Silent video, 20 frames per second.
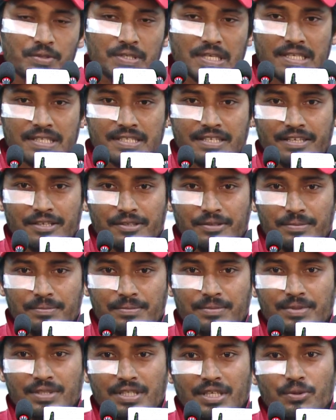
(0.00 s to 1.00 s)
অনুযায়ী ছিল
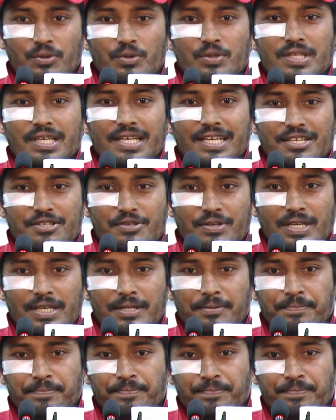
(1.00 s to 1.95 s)
সে অনুযায়ী আসলে